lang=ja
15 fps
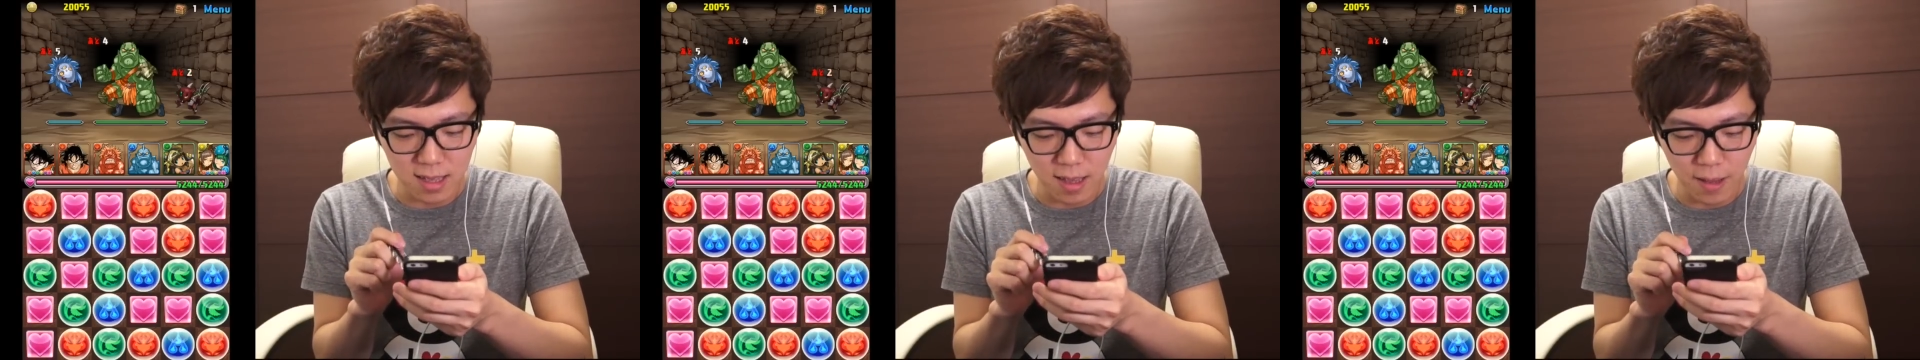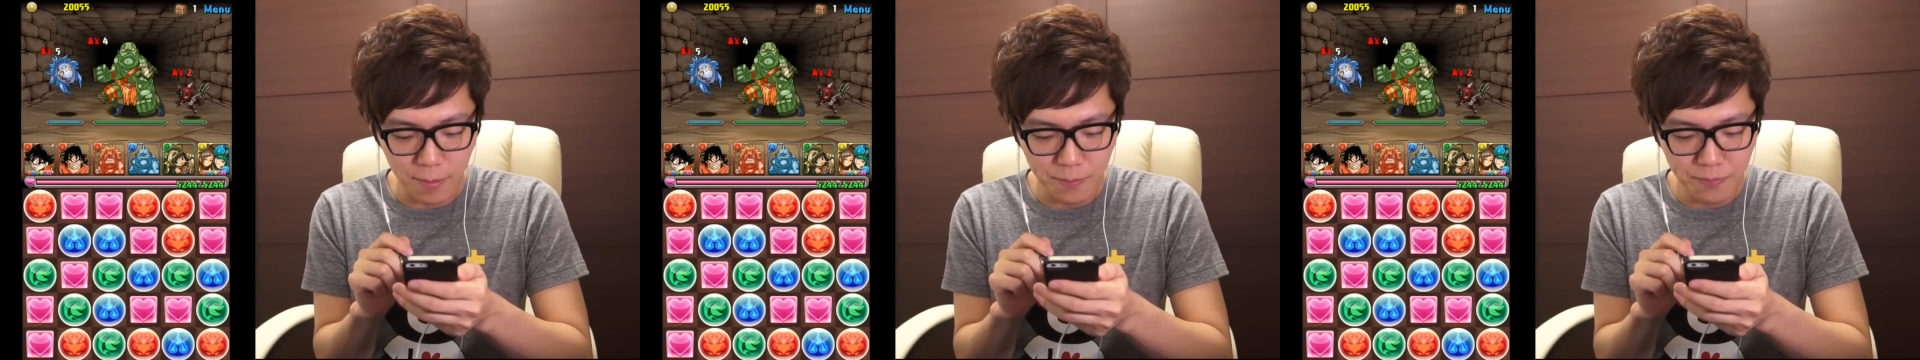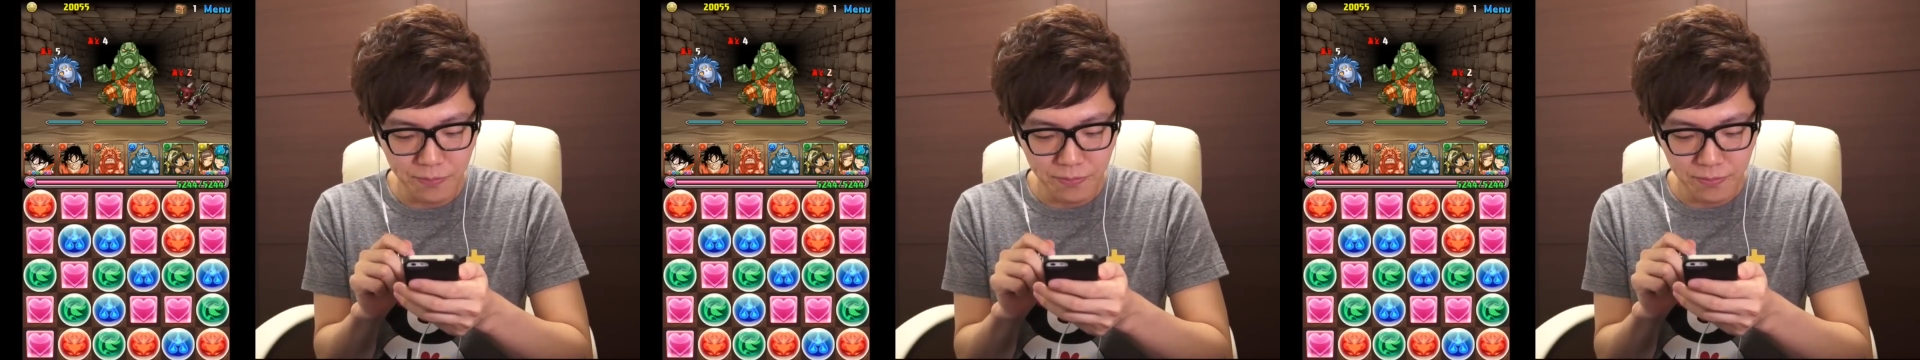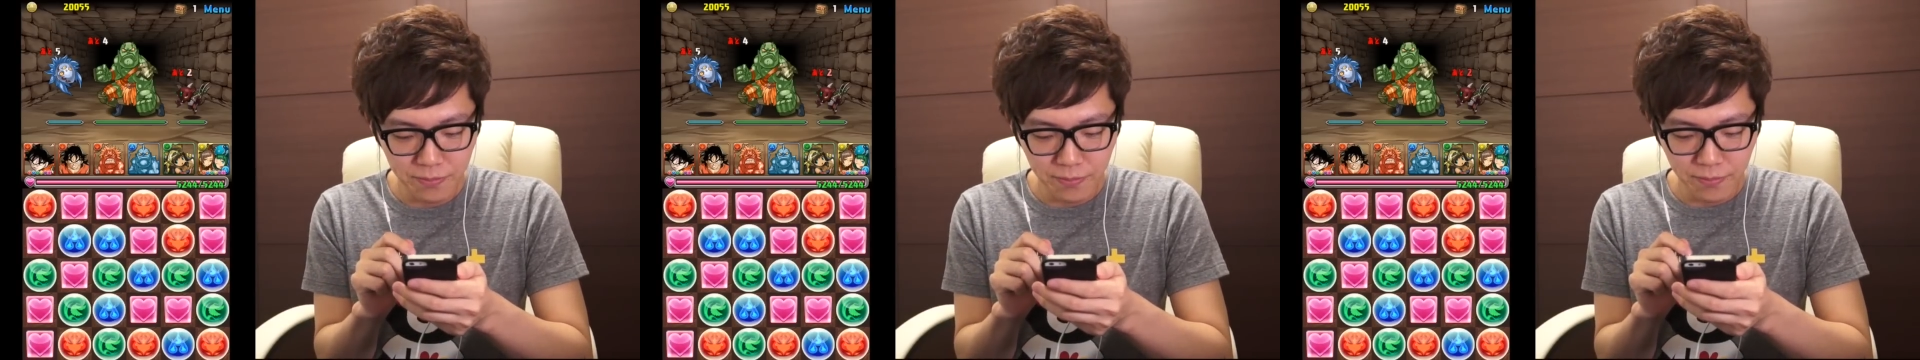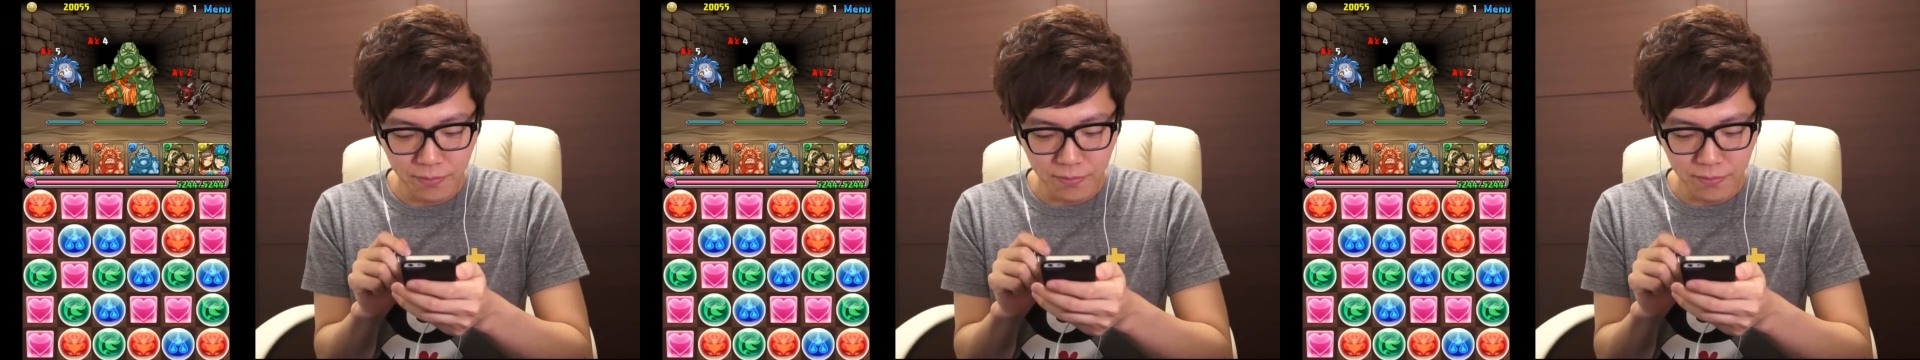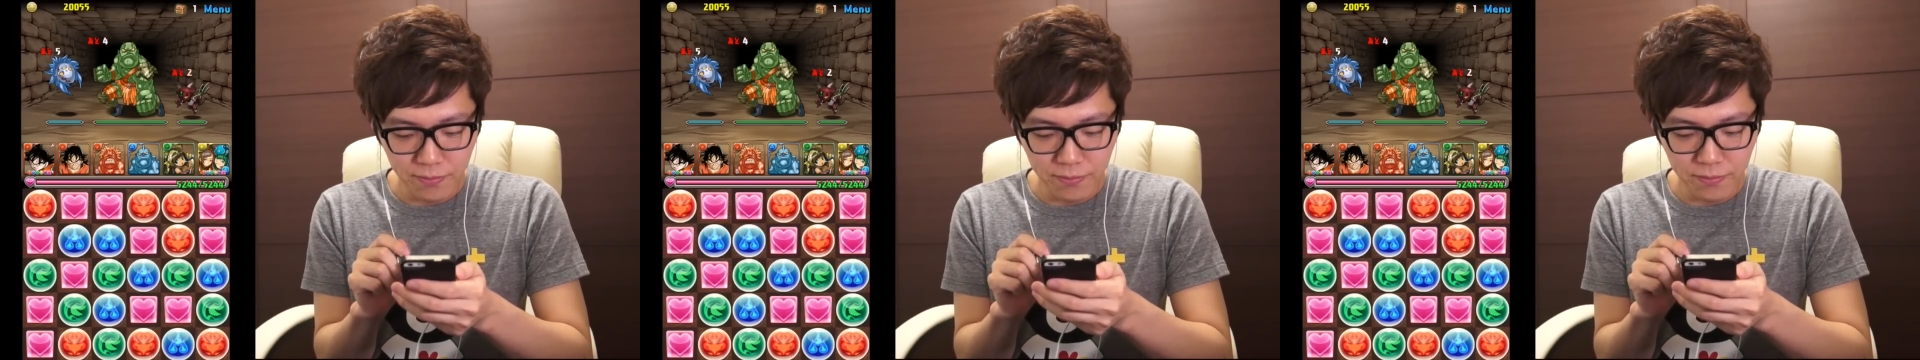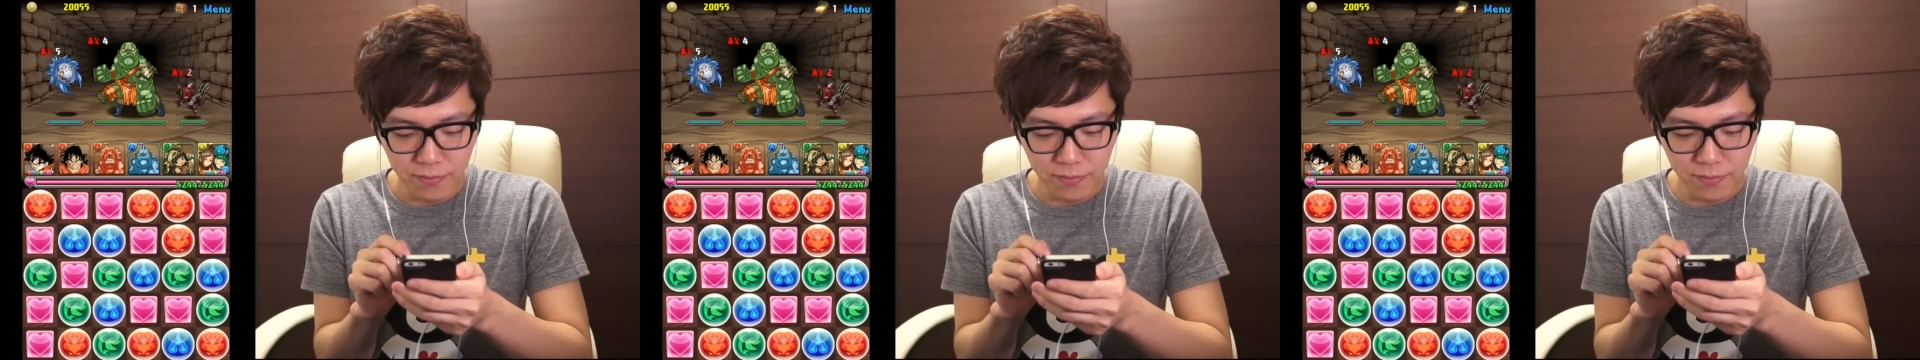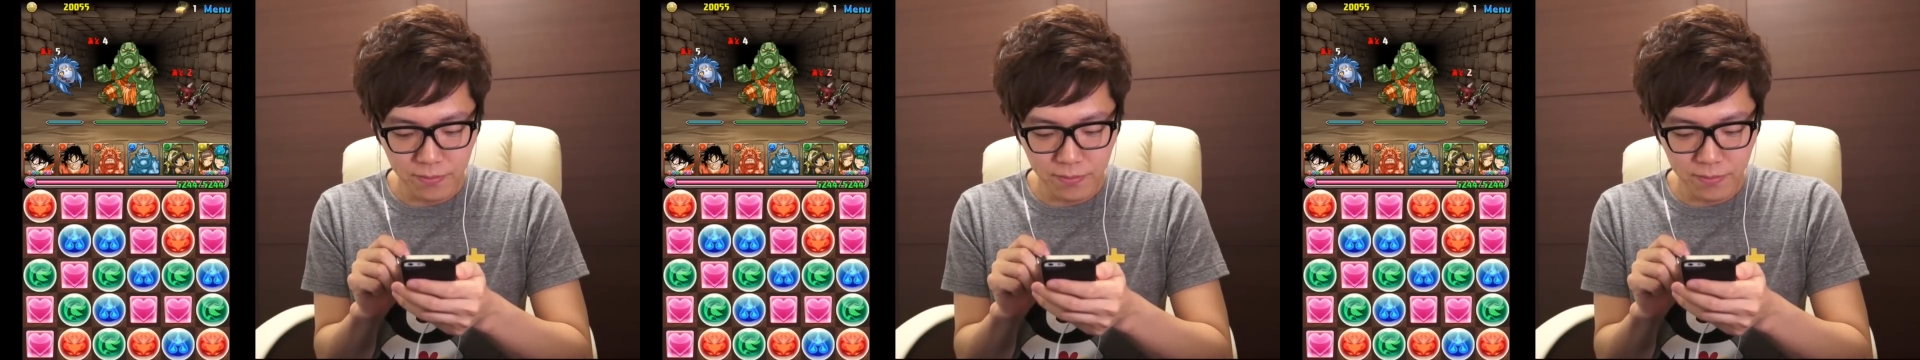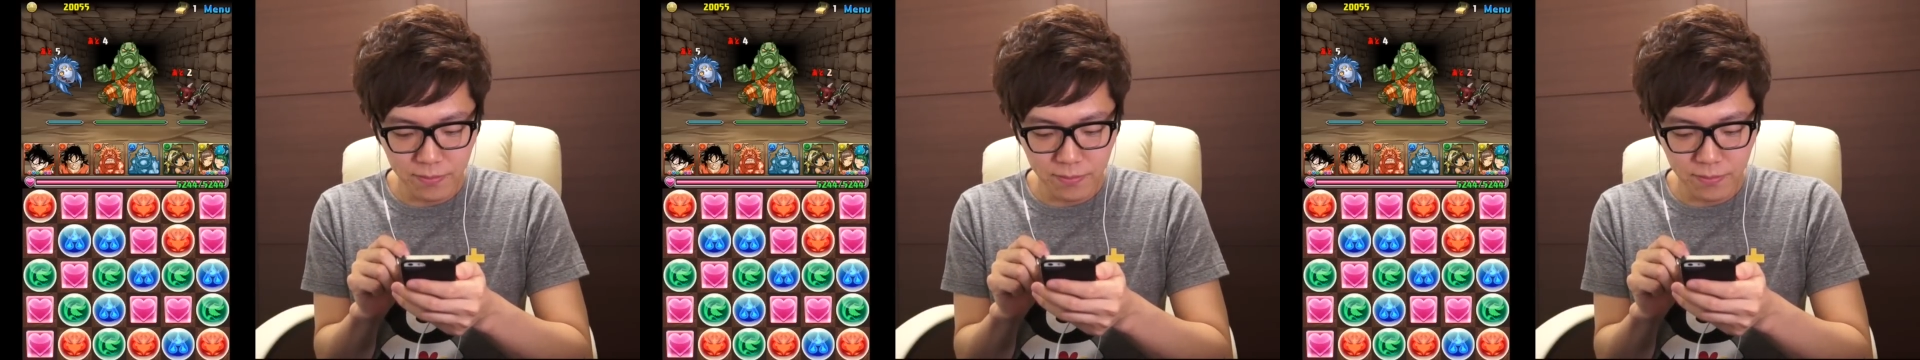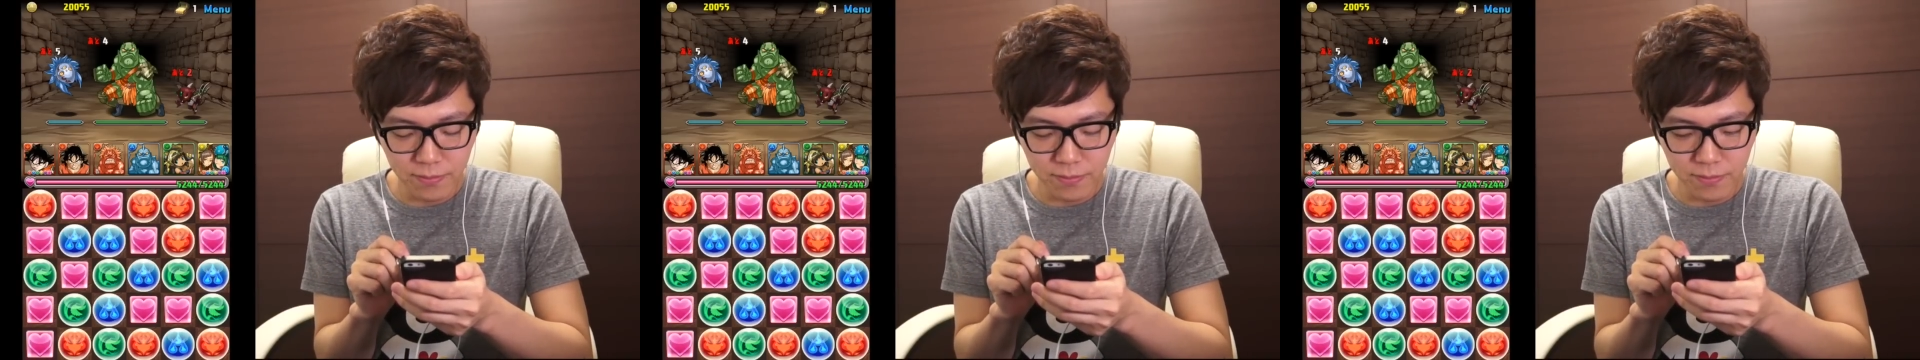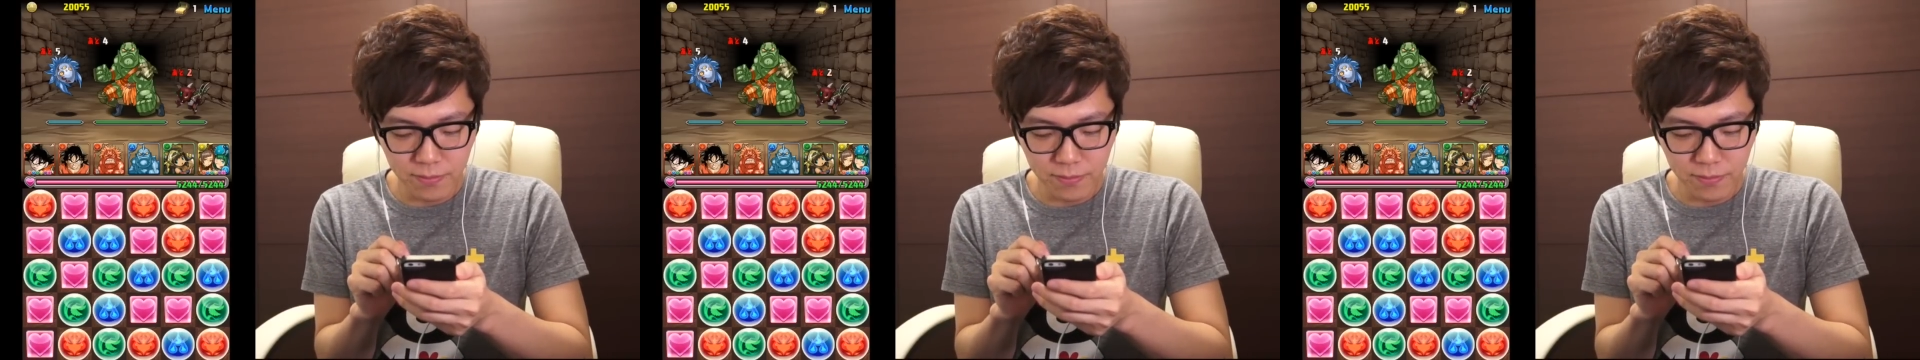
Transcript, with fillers: んで、うーん